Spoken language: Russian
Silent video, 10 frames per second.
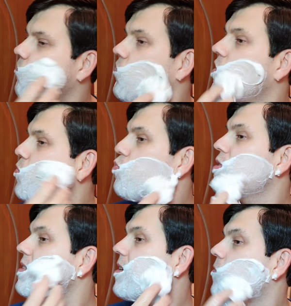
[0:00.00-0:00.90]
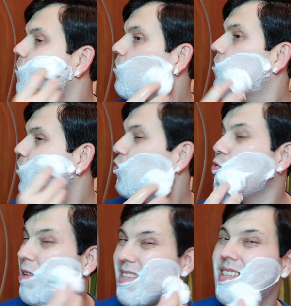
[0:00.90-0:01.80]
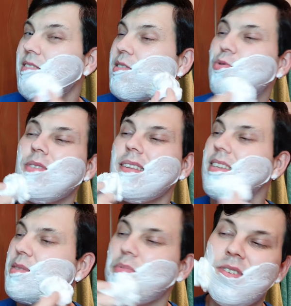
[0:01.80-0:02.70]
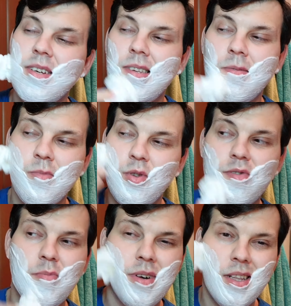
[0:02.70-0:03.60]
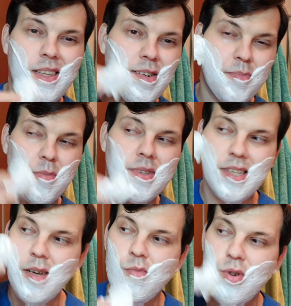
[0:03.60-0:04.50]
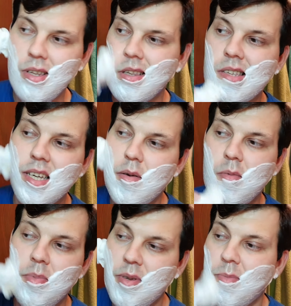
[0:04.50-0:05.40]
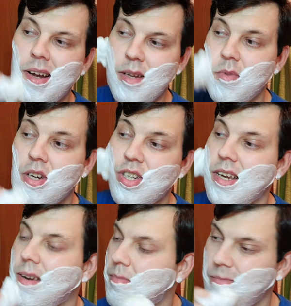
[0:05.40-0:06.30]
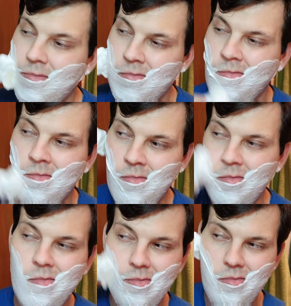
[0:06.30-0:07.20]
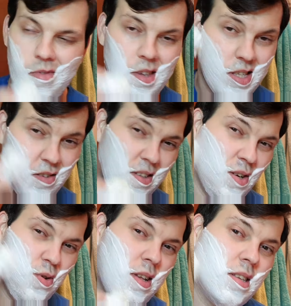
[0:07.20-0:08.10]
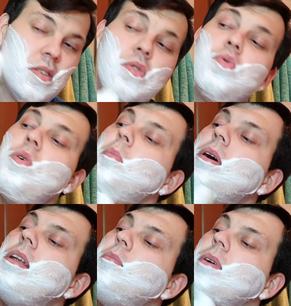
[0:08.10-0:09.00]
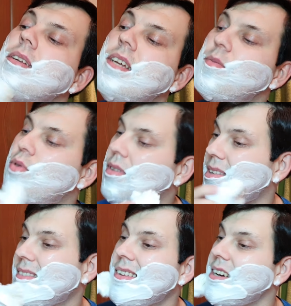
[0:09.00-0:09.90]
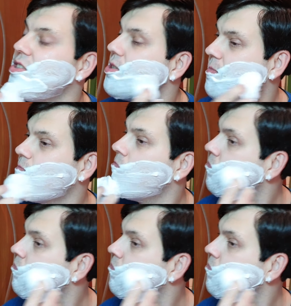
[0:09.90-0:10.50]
не поздно. Но если вы куда-то спешите, то выбор этого помазка будет не самым оптимальным решением. Если вы находитесь дома, либо где-нибудь на даче,